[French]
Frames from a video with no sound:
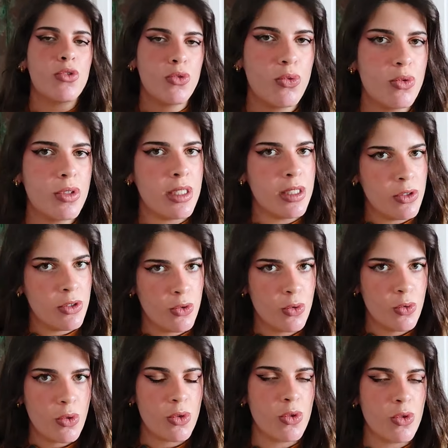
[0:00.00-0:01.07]
toutes les
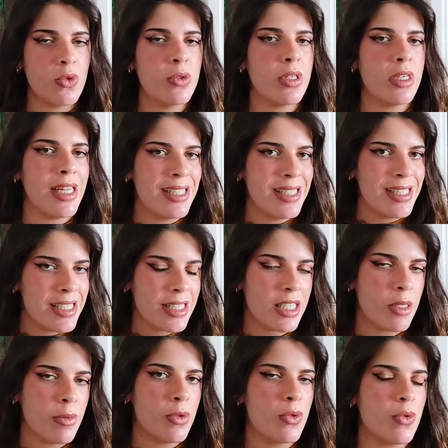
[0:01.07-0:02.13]
sources sont dans la
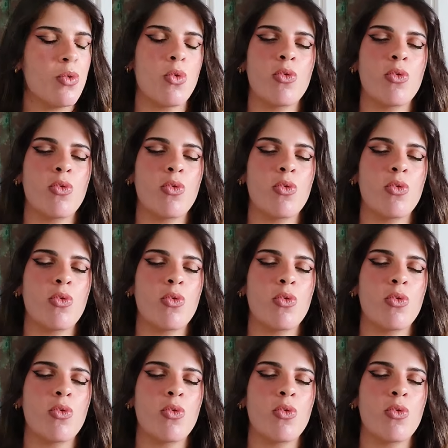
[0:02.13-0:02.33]
description,